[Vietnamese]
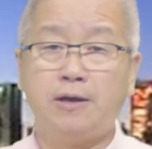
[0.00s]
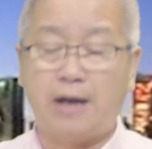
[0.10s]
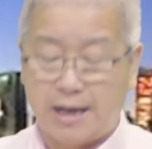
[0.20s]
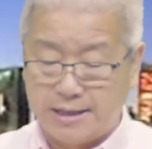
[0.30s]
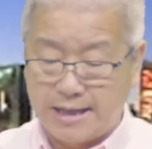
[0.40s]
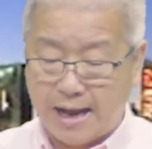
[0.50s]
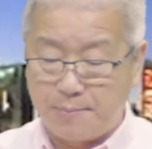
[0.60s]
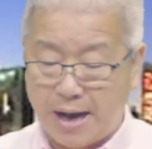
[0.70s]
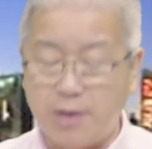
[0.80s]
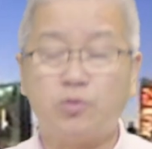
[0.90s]
À, giá
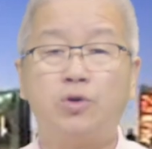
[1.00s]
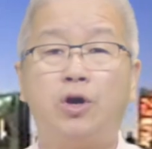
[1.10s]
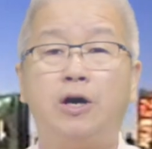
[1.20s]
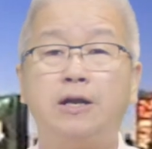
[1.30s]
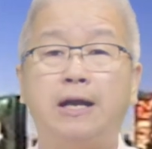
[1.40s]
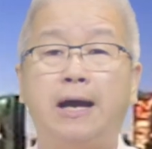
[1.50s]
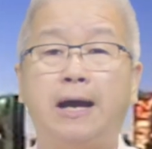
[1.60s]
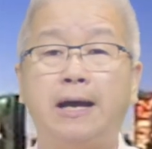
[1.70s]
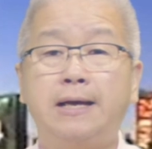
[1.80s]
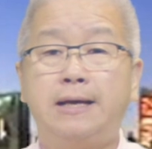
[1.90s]
bán của nó
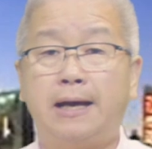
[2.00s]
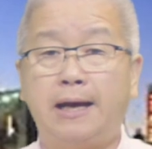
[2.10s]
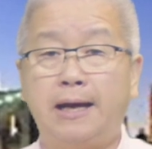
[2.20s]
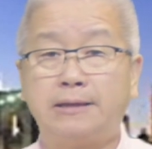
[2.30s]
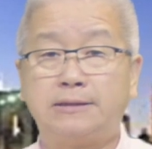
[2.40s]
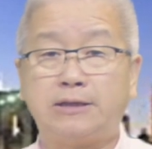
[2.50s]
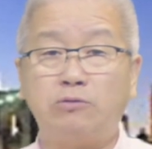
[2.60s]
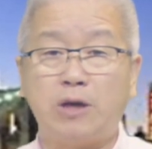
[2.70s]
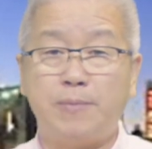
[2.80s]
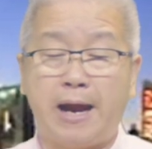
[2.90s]
là à,
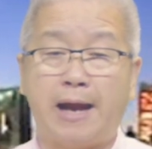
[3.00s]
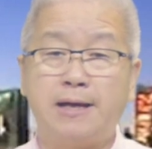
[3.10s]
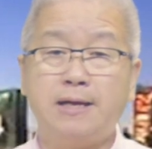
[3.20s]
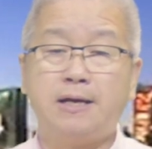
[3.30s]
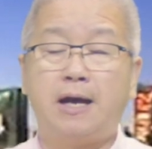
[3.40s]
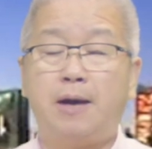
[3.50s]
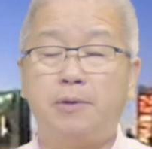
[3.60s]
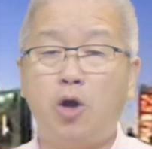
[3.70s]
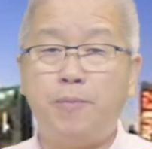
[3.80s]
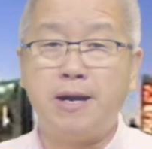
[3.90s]
sáu trăm ngàn. À,
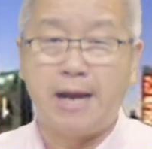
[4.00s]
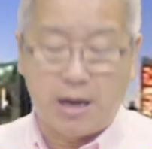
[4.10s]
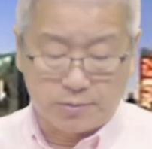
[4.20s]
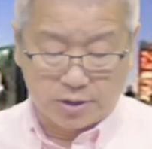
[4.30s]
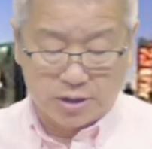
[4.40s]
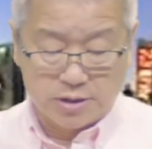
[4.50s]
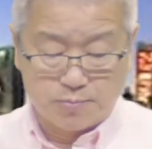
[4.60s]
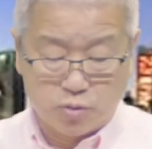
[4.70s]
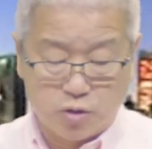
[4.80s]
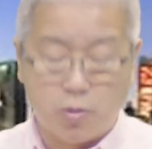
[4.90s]
open house từ
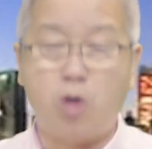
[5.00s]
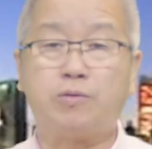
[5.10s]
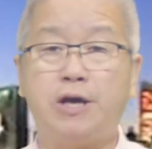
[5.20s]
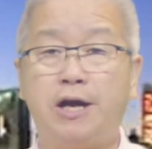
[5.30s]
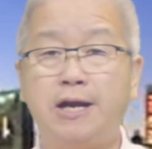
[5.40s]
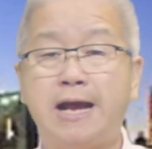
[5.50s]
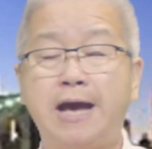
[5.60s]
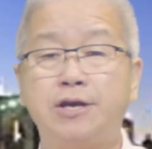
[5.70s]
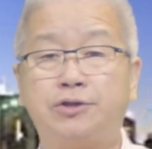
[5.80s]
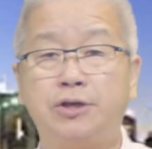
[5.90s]
mười một giờ đến
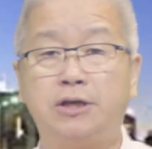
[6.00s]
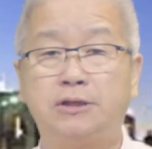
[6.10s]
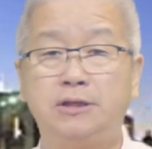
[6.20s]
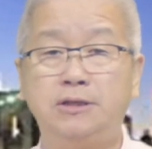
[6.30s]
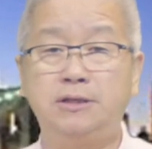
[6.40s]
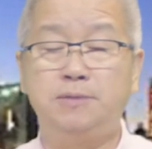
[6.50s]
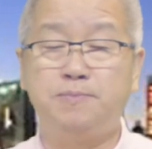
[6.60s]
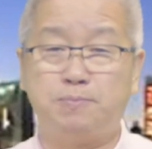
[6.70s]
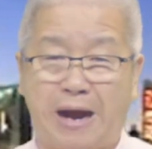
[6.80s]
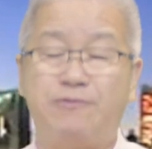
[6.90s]
hai giờ trưa thứ
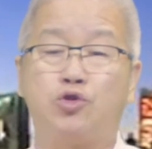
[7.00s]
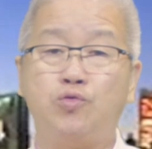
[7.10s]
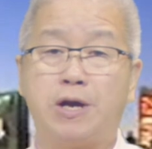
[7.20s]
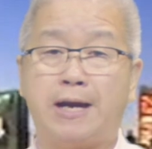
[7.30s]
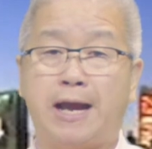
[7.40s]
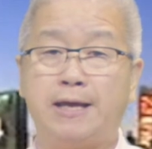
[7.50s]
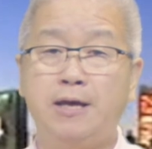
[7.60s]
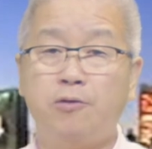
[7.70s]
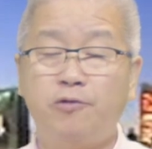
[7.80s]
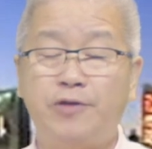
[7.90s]
bảy và chủ nhật này.
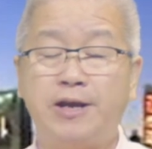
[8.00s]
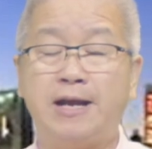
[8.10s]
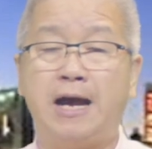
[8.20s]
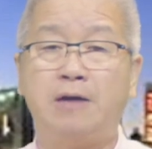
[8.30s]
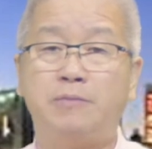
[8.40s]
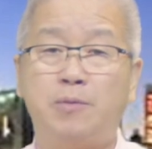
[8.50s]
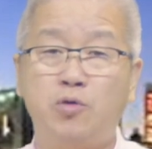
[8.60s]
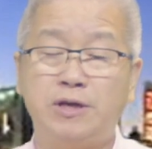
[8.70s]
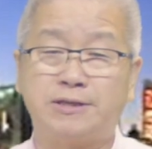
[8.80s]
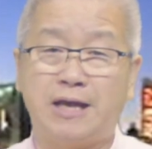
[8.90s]
Quý vị nào mà
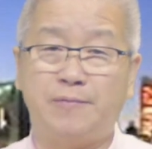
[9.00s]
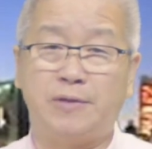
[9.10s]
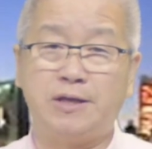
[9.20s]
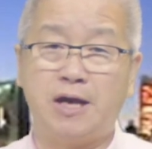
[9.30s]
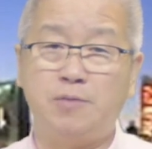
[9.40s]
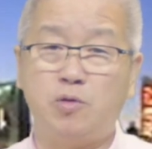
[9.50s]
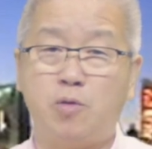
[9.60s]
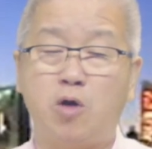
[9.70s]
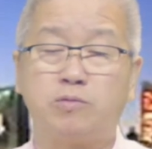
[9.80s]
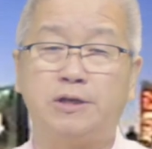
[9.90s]
muốn đi xem thì nhớ mười
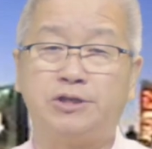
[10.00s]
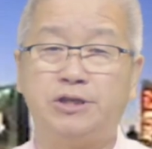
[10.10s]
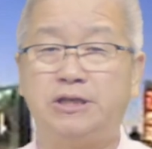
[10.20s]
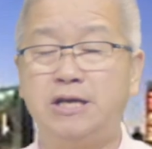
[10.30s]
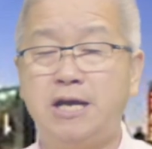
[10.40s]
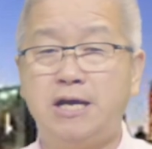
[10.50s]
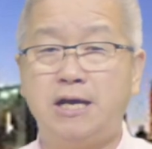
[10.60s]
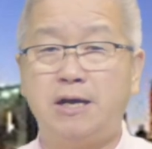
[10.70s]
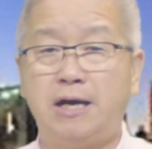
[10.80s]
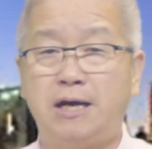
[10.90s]
một giờ trưa
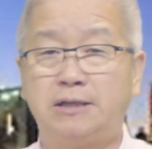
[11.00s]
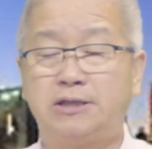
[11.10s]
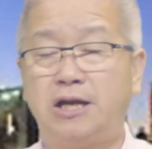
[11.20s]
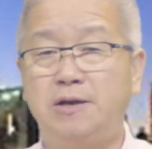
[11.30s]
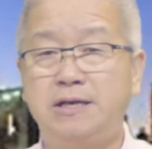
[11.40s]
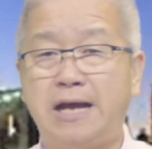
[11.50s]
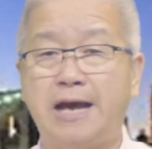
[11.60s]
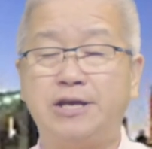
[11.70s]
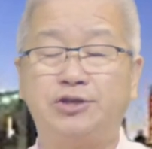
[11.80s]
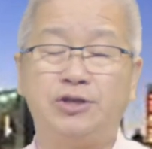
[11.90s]
uh, cho đến
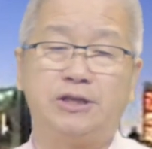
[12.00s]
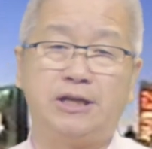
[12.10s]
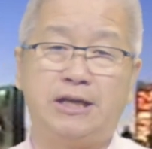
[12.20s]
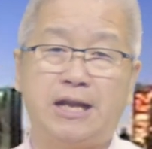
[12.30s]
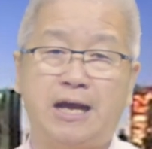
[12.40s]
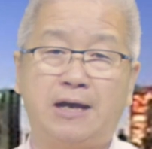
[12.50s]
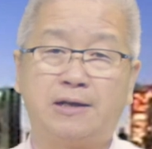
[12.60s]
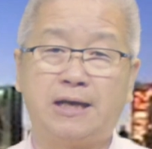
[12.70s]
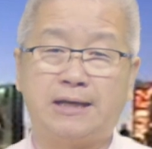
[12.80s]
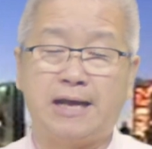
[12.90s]
hai giờ trưa thì là
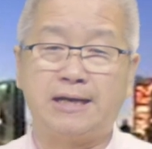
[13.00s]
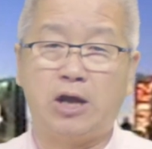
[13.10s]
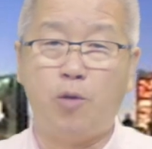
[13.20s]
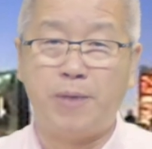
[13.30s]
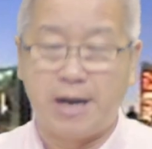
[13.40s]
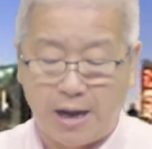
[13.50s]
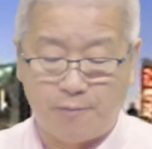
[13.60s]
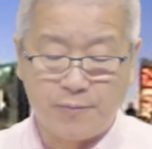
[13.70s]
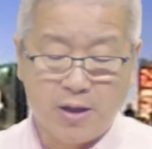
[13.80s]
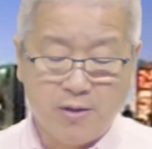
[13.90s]
cái căn này open
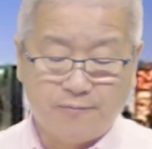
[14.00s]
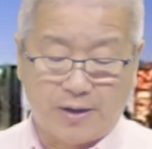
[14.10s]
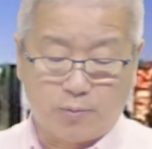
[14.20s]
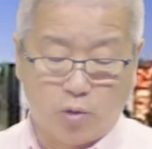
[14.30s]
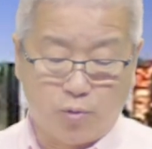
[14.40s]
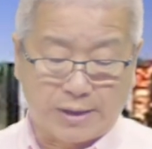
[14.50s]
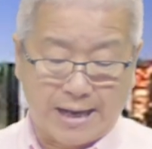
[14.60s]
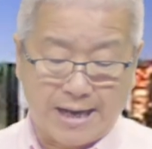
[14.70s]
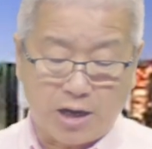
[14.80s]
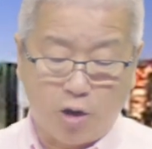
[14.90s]
house. Và cũng một
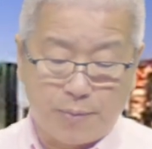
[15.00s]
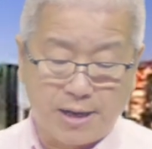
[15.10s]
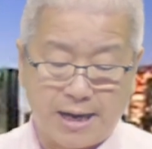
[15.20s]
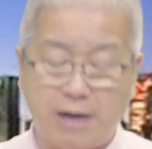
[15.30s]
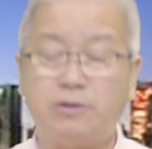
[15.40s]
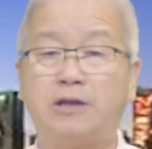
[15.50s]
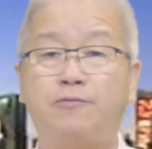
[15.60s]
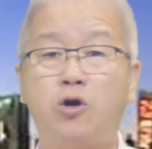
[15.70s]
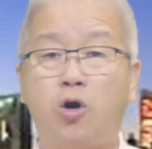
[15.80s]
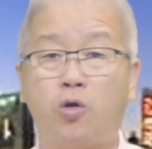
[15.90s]
căn khác open house ở thành
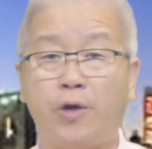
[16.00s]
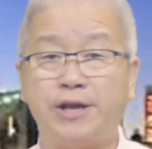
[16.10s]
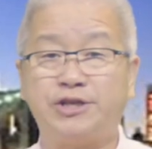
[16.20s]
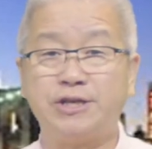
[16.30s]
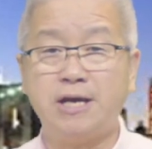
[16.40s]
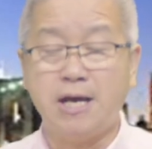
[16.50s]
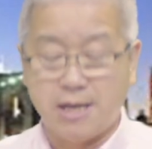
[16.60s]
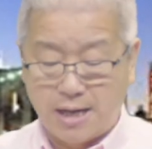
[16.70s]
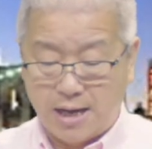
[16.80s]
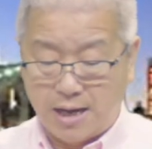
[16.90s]
phố Orange,
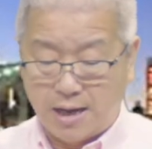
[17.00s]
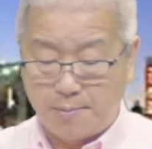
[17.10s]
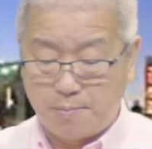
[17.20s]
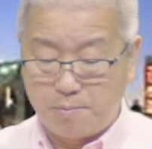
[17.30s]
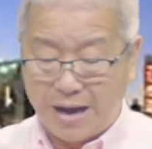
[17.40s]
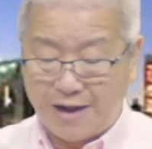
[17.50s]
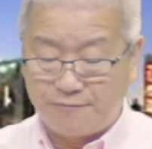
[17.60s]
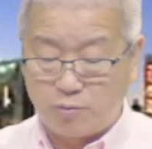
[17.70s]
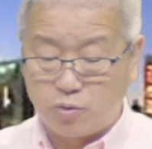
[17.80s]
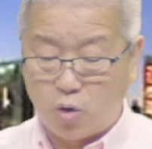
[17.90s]
uh, ba
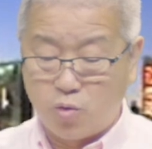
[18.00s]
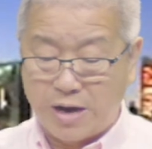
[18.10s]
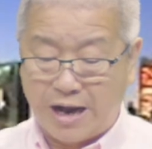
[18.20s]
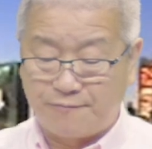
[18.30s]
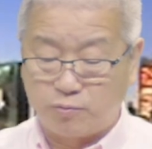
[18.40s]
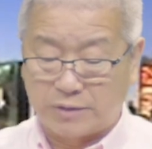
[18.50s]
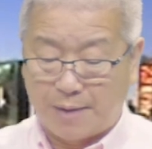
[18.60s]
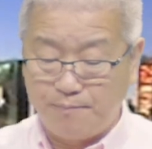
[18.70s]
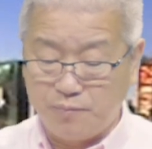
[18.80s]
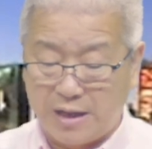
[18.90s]
phòng ngủ, hai phòng
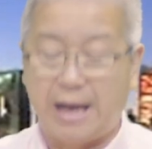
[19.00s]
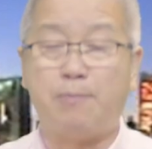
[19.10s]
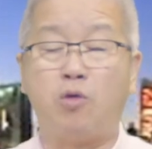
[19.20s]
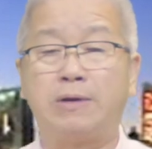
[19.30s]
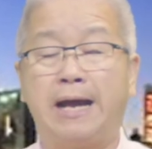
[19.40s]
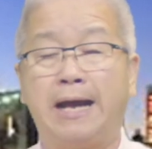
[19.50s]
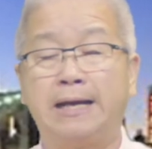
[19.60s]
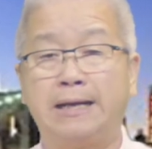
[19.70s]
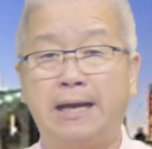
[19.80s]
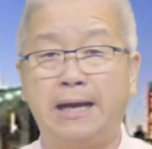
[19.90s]
tắm, nhà một
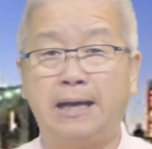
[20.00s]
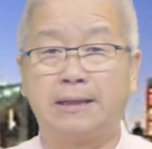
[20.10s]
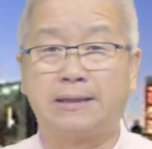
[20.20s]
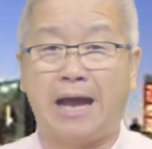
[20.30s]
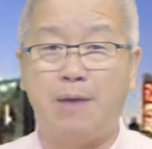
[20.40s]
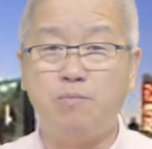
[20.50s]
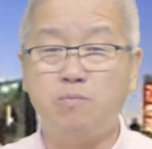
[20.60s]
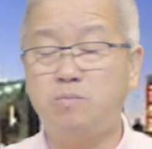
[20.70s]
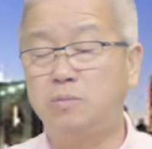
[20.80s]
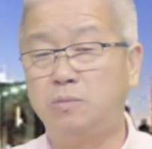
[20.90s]
nghìn tám
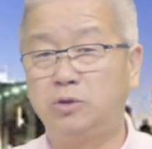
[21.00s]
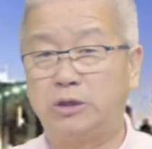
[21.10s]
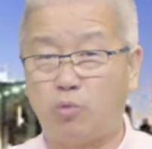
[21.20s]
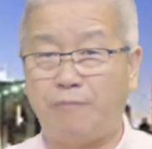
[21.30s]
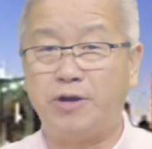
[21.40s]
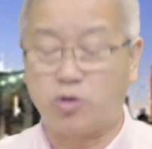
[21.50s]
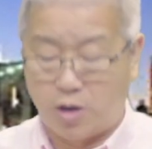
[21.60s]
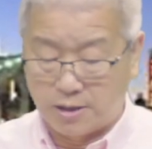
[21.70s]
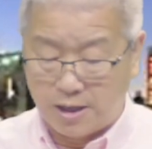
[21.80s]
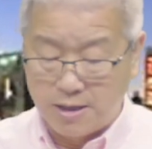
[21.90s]
trăm square feet
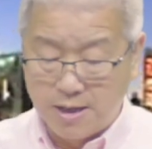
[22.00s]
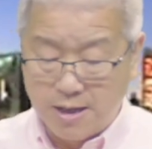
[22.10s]
khoảng đó.